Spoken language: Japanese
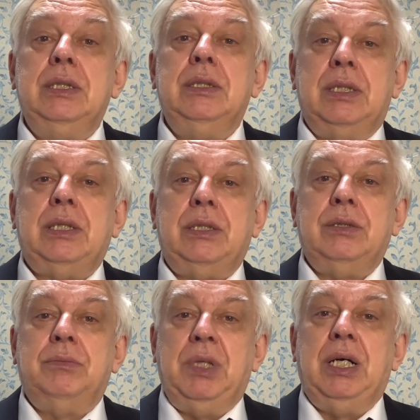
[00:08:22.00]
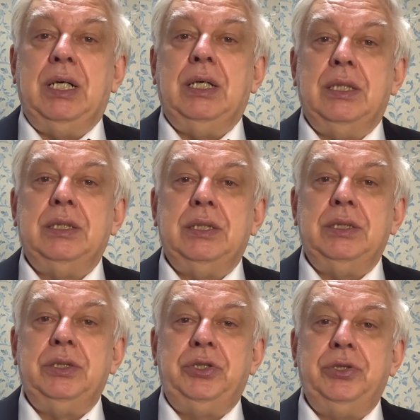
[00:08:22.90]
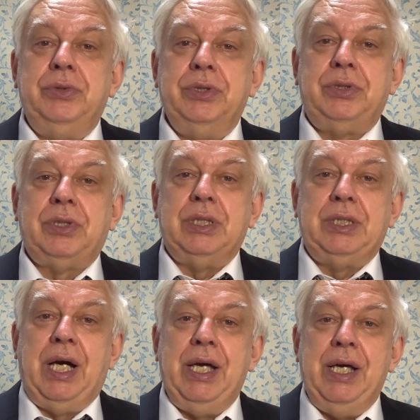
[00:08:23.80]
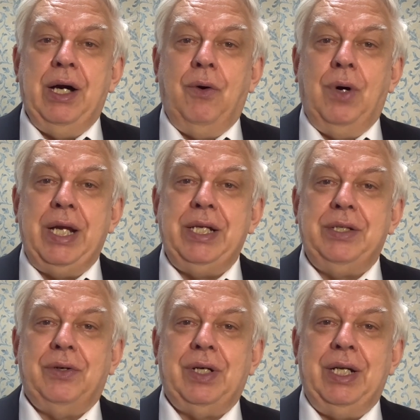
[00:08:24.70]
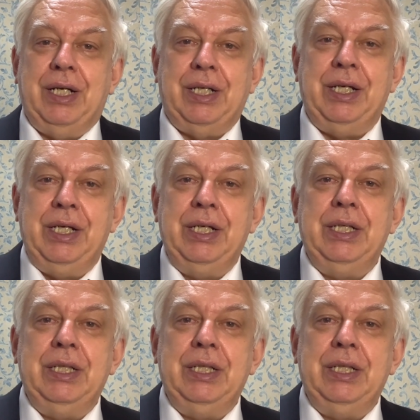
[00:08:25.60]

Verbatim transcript: あのまあ終了とか終わりとかなんかね、